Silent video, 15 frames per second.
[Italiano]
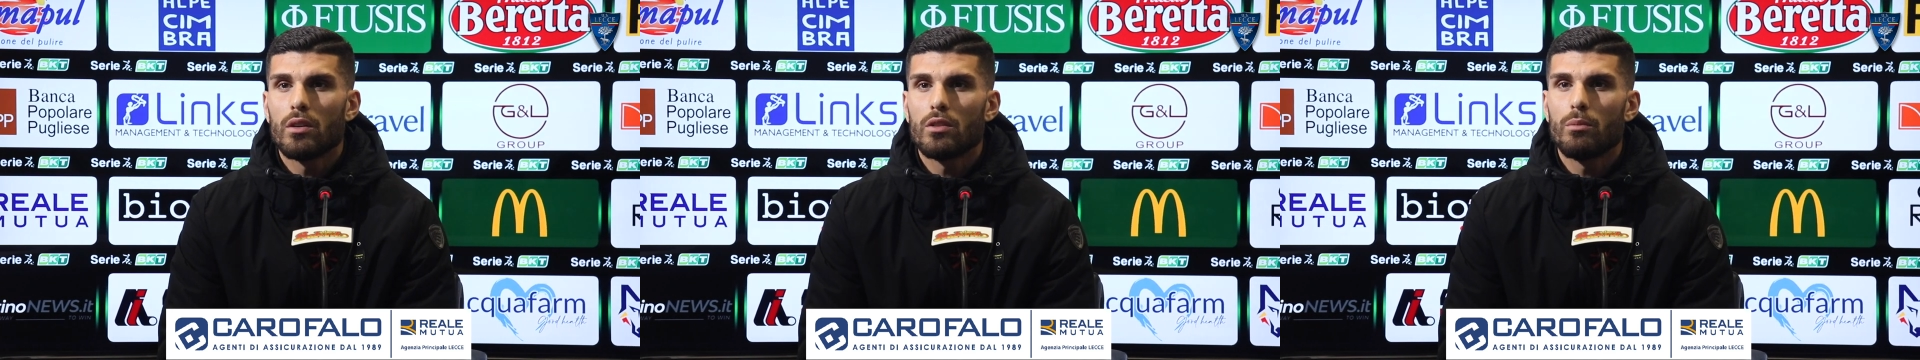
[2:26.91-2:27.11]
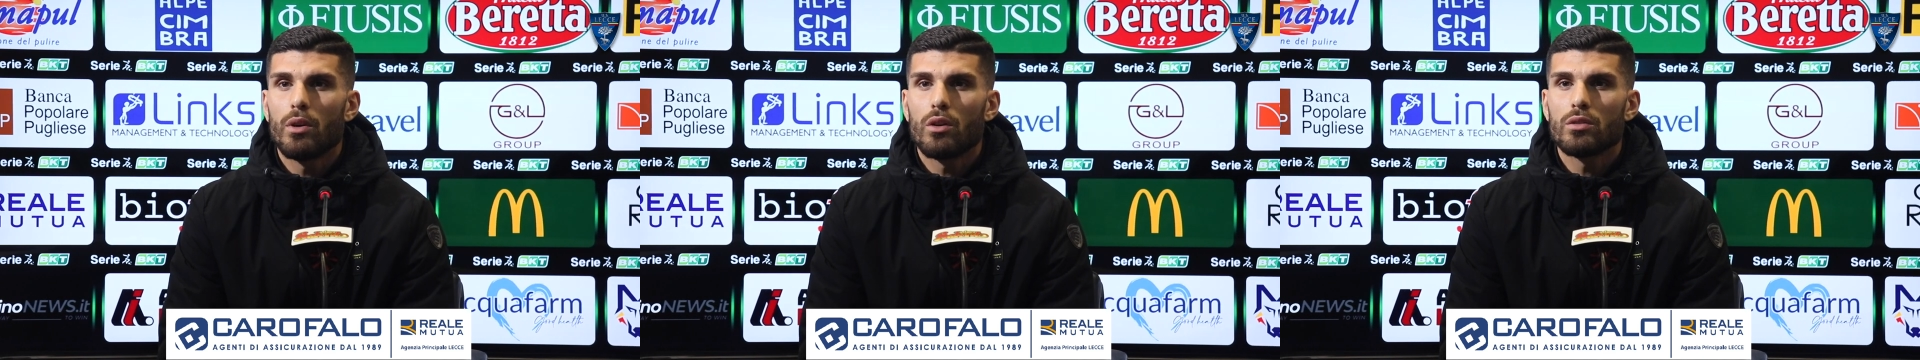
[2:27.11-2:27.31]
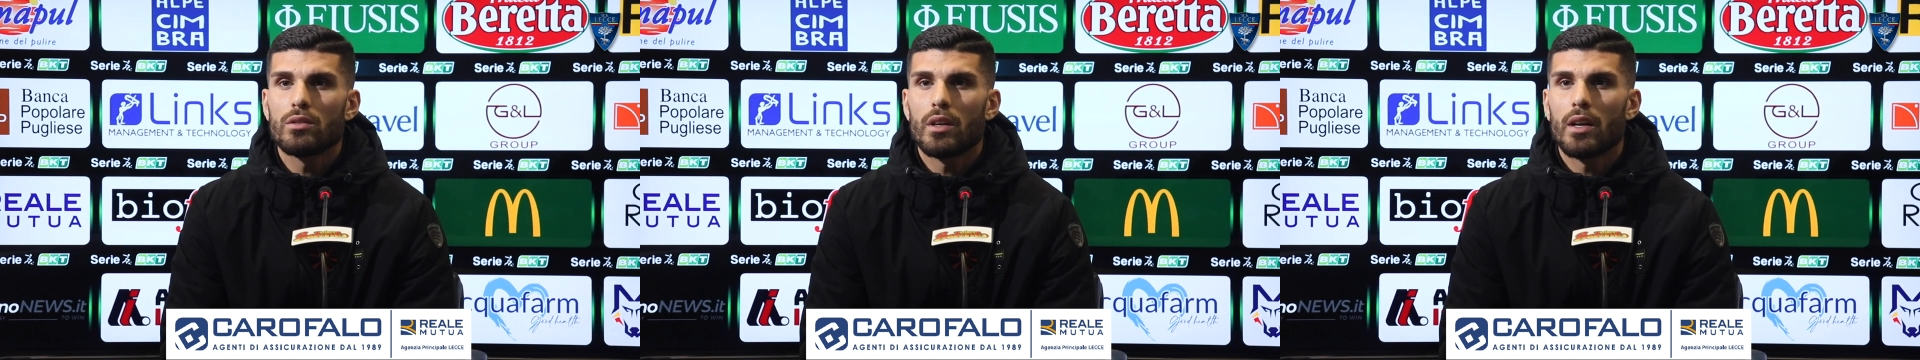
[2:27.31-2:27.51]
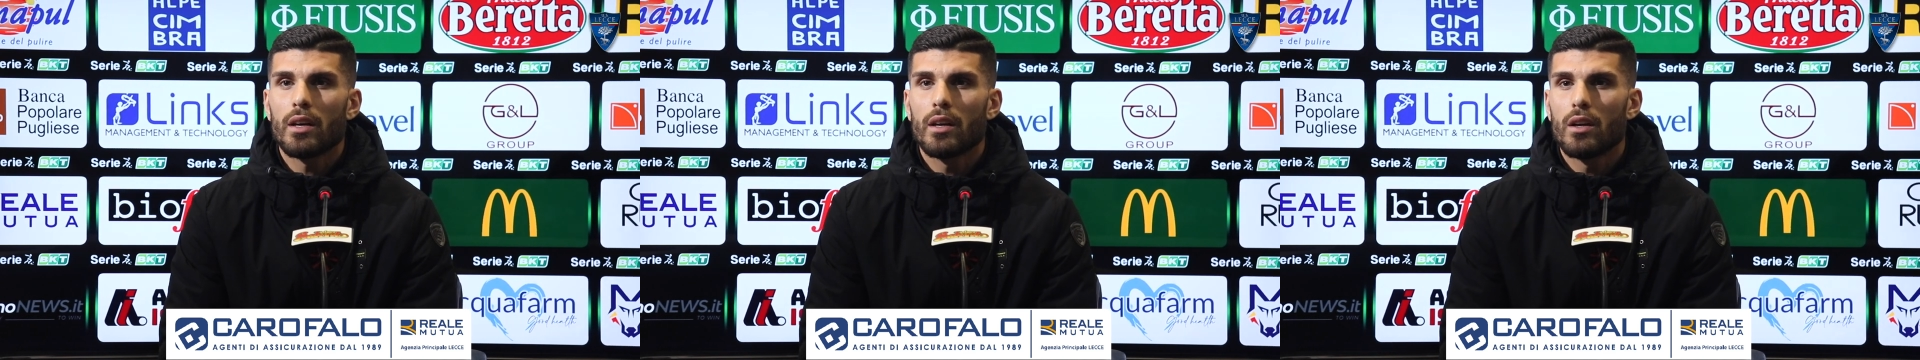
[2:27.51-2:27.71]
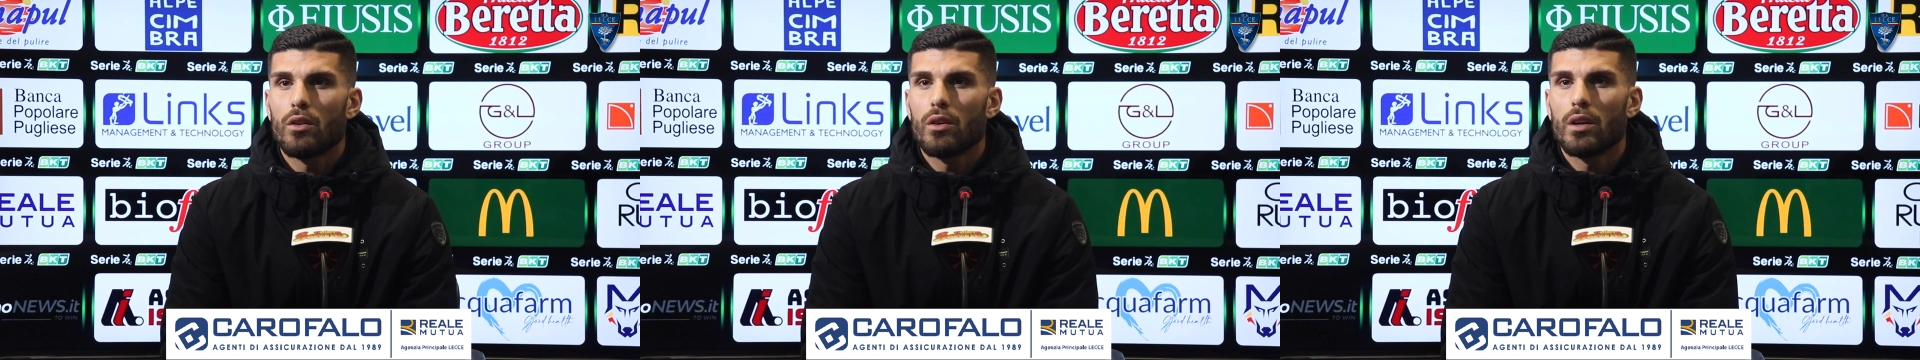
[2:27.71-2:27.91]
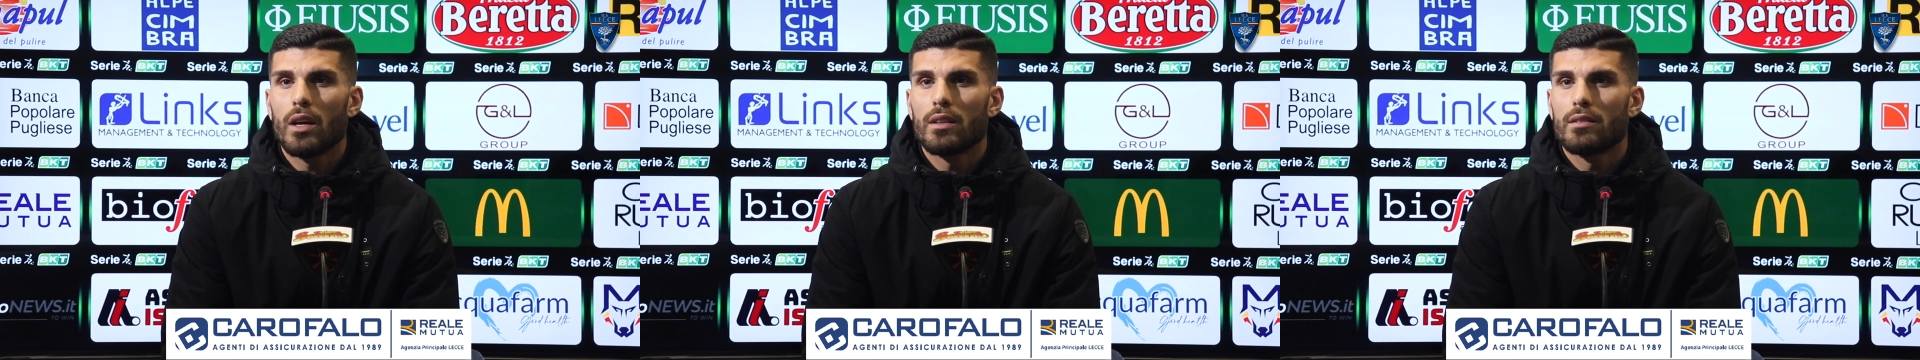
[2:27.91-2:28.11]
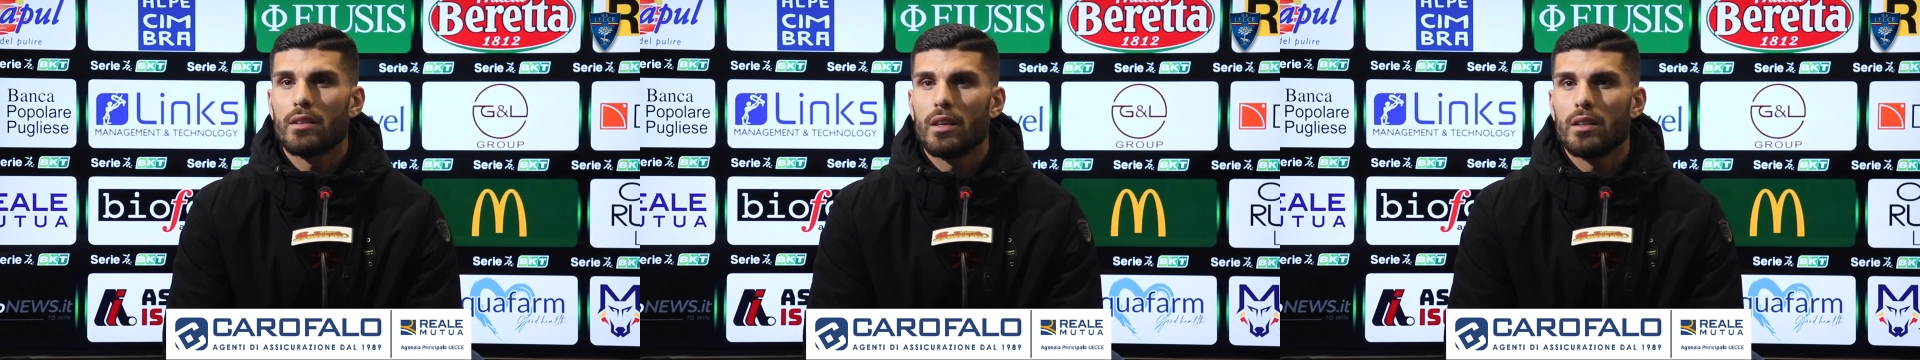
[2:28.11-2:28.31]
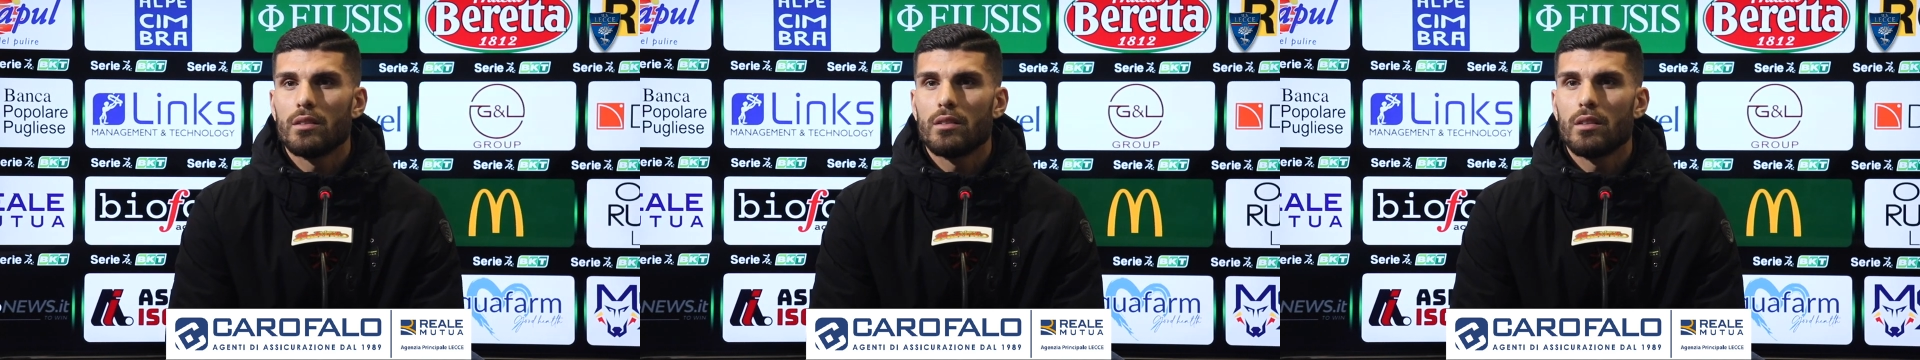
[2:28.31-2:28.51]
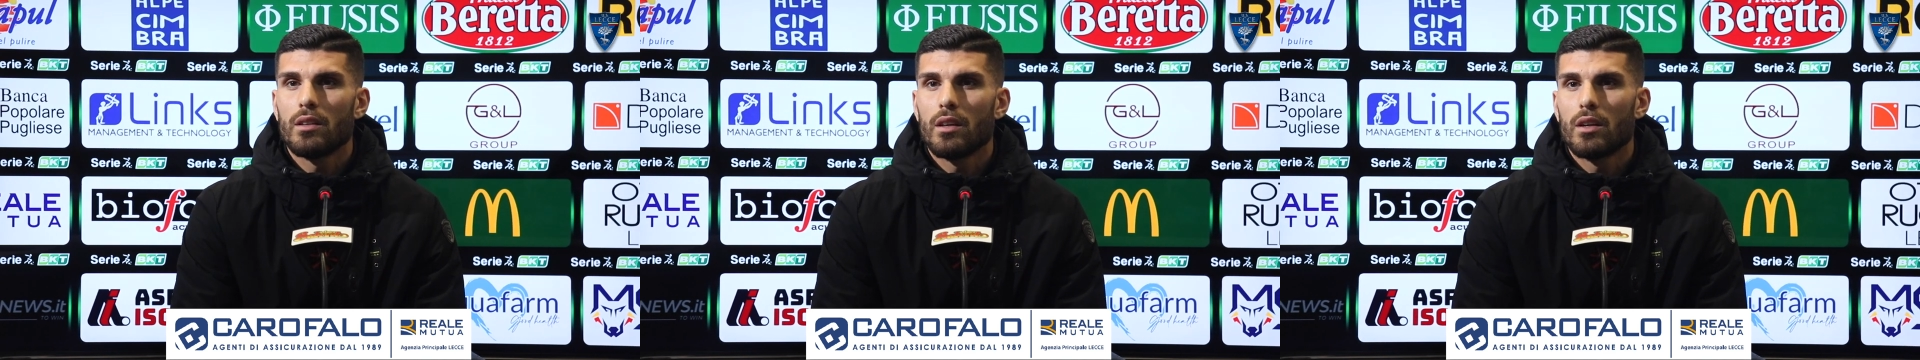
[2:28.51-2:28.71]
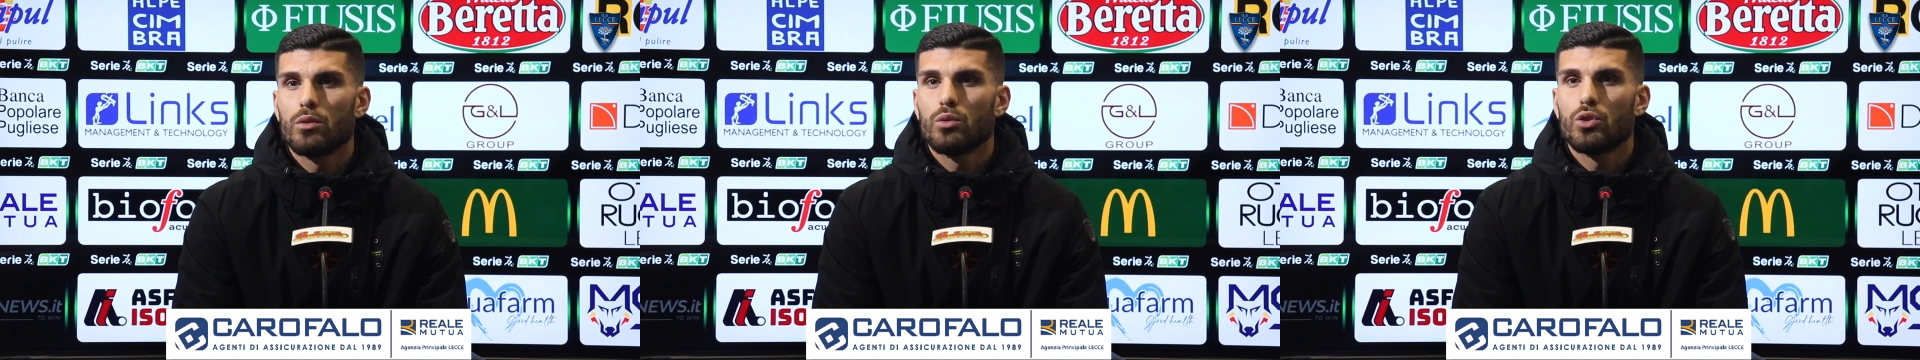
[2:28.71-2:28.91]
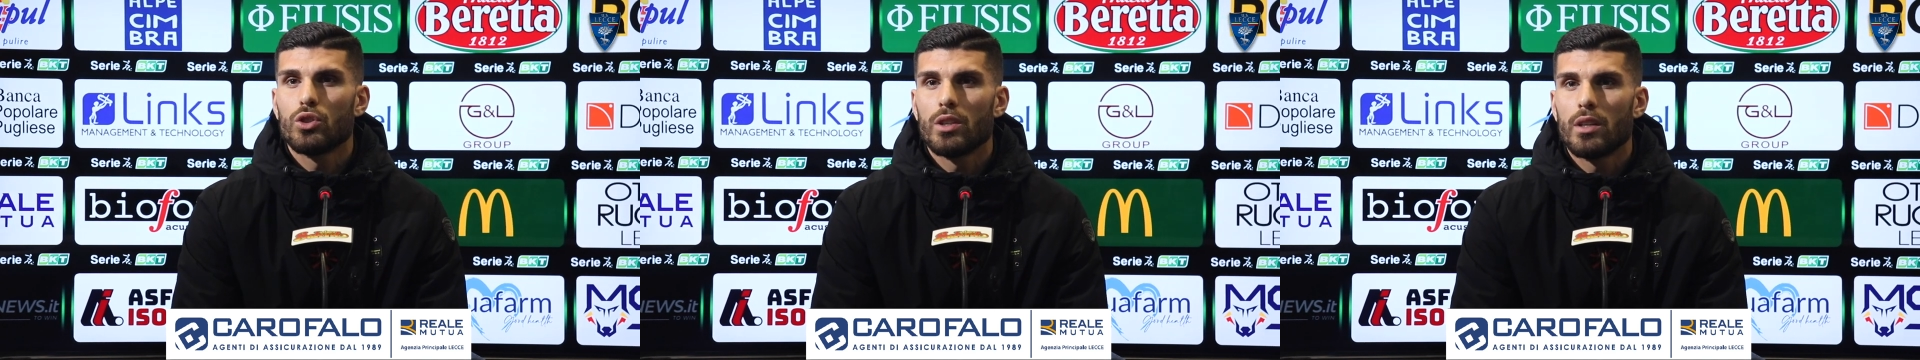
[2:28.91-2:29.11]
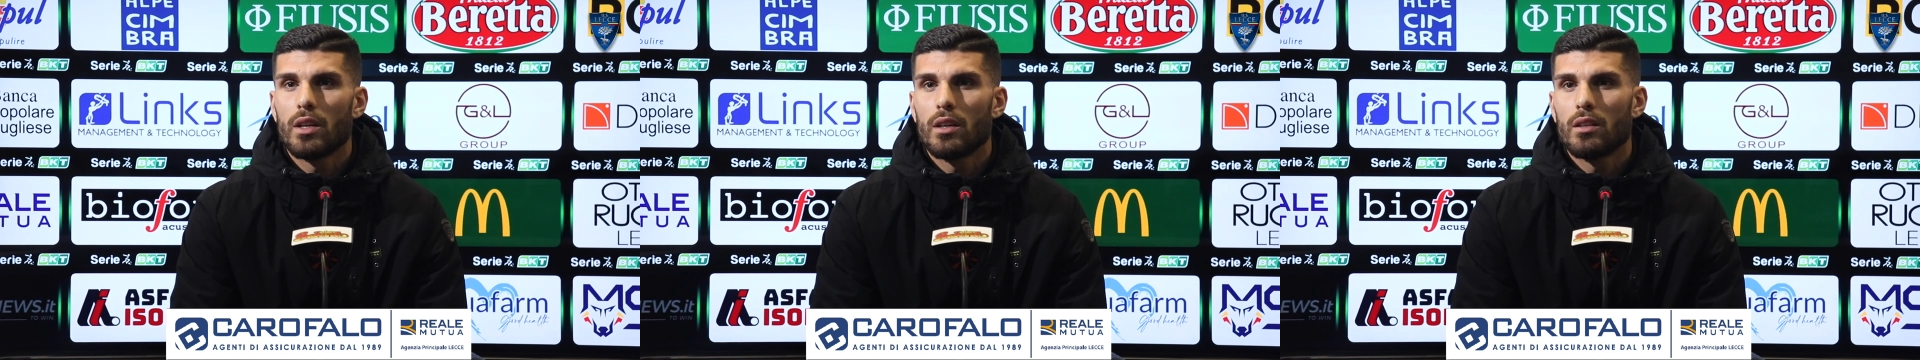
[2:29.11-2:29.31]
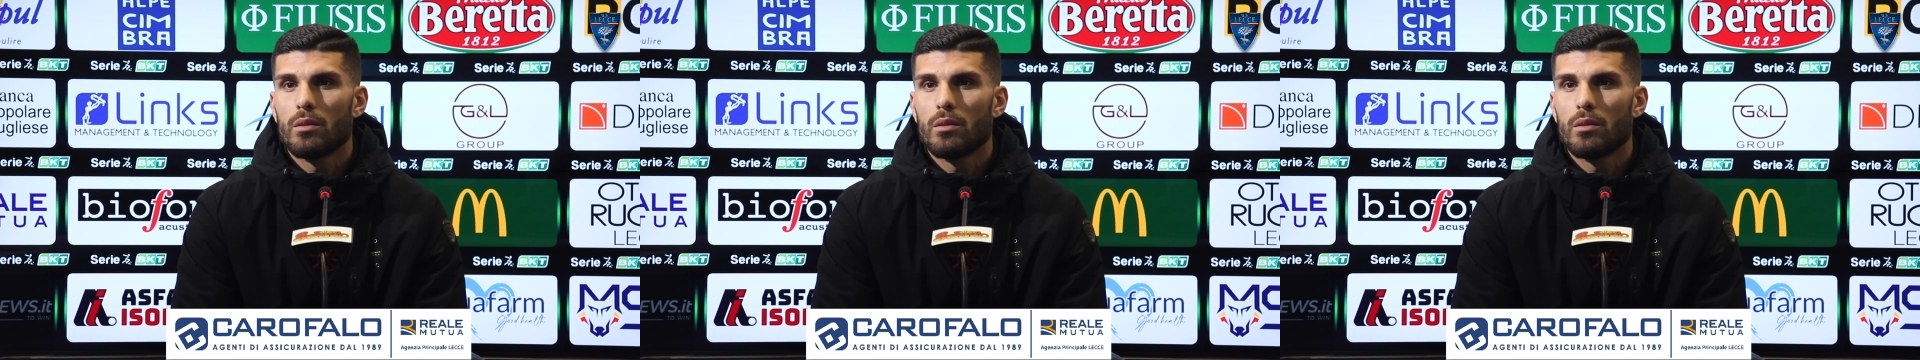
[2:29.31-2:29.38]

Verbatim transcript: dobbiamo stare anche noi attenti ad uscire,